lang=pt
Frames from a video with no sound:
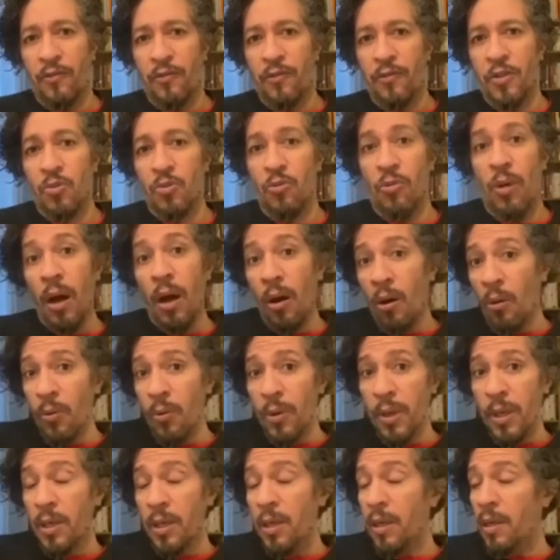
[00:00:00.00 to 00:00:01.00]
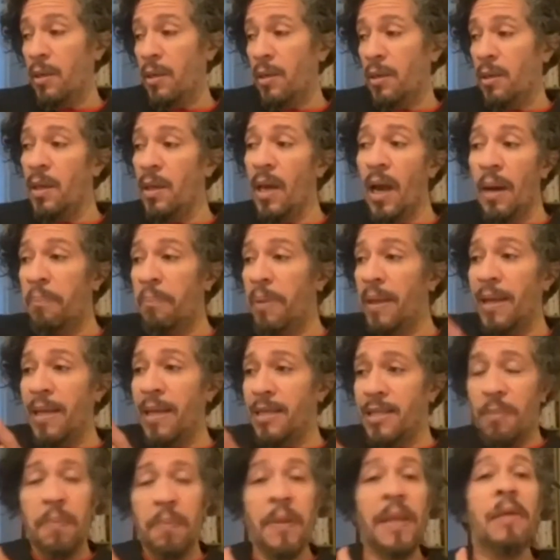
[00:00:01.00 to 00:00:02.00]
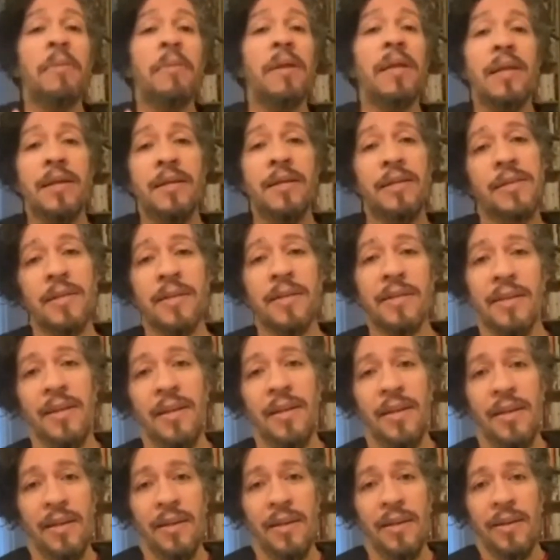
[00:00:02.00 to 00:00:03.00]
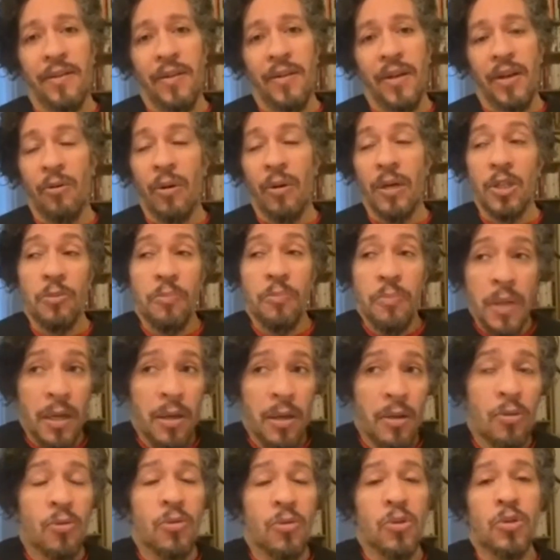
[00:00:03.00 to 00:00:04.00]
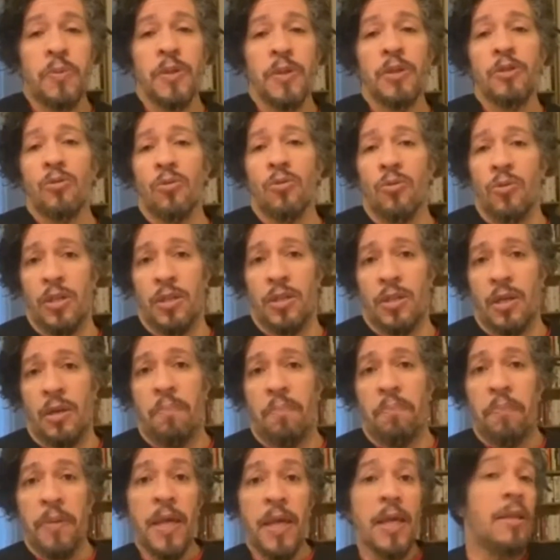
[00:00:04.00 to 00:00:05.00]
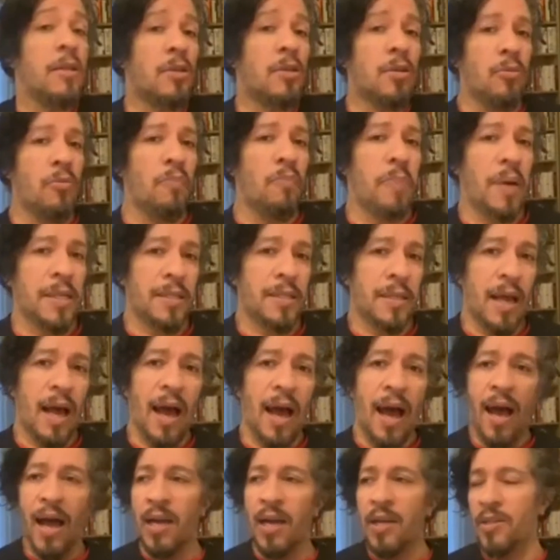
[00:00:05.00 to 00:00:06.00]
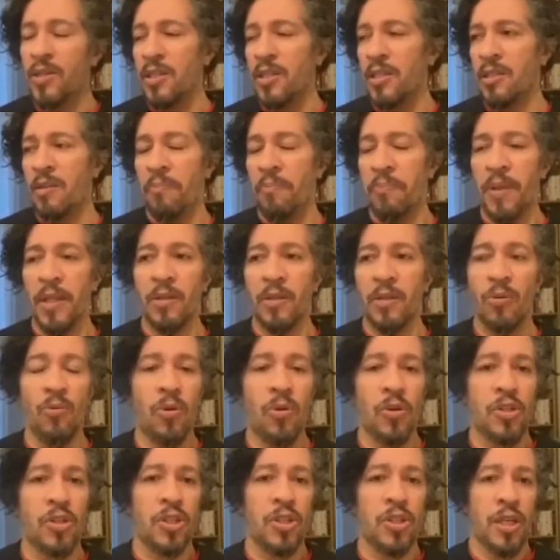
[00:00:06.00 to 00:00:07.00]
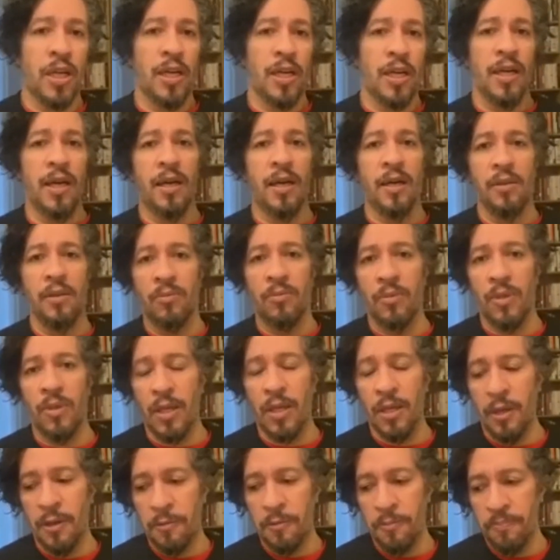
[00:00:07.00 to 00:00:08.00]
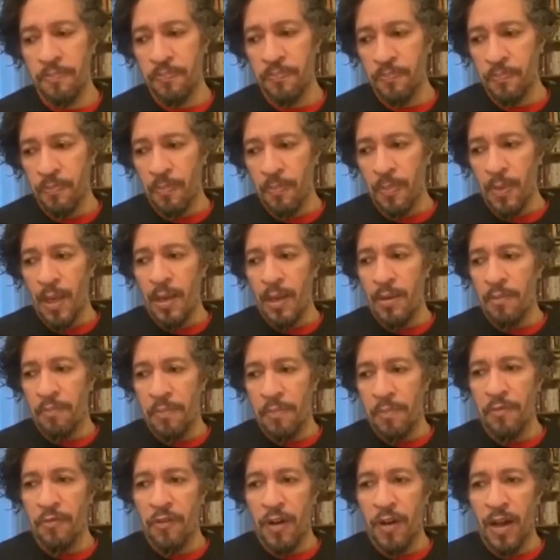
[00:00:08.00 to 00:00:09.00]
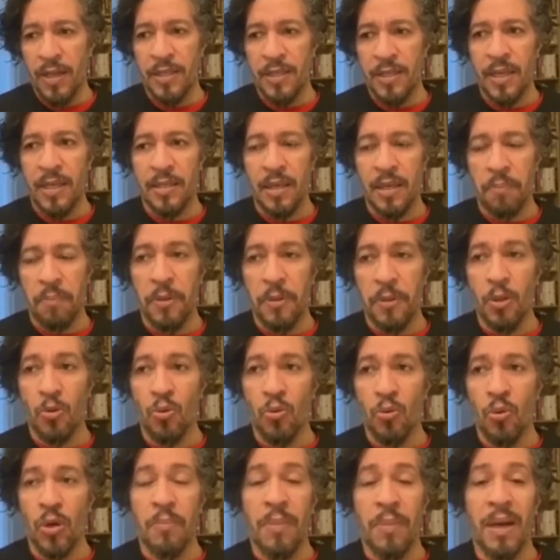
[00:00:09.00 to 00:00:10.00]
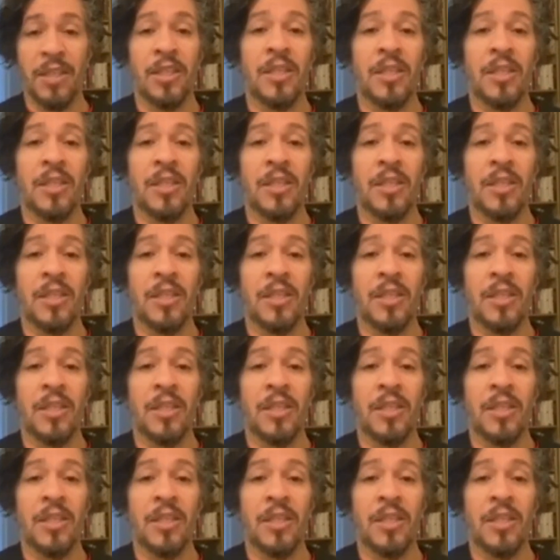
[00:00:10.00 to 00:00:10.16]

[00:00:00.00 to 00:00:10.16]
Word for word: visual e, e, a beleza pela beleza. Eu admiro os pintores que pintam paisagens e pintam cotidiano e, e, e fazem essa pintura mais